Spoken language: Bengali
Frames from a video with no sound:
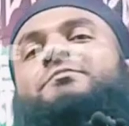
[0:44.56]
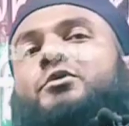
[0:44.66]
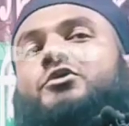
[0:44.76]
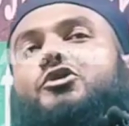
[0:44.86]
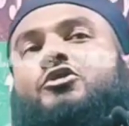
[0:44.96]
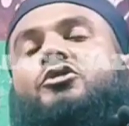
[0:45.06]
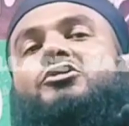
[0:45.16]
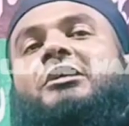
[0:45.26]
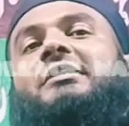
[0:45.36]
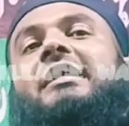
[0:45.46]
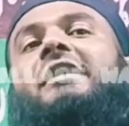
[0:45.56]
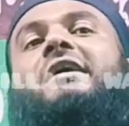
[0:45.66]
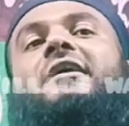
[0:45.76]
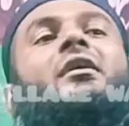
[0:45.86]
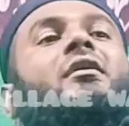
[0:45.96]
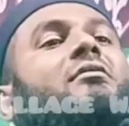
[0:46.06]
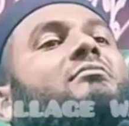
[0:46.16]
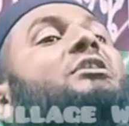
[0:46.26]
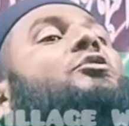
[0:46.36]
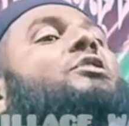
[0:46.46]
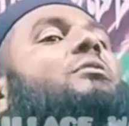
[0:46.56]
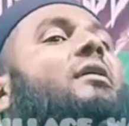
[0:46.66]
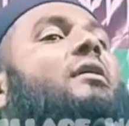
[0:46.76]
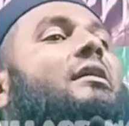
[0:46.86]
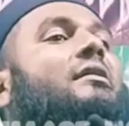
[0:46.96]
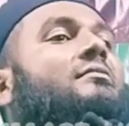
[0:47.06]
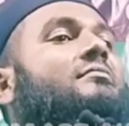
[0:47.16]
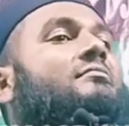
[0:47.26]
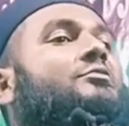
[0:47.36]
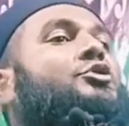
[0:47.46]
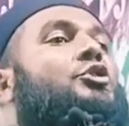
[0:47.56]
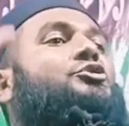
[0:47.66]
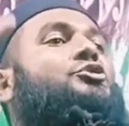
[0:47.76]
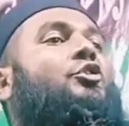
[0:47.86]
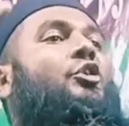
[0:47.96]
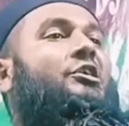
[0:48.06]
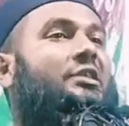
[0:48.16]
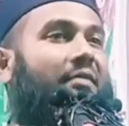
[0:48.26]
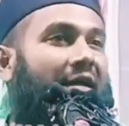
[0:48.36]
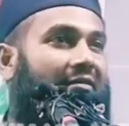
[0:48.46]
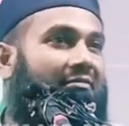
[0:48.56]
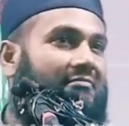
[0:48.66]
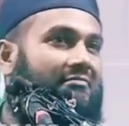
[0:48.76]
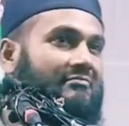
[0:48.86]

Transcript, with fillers: সেলসিয়াস পর্যন্ত সেটাকে কি করতে পারে সহ্য করে নিতে পারে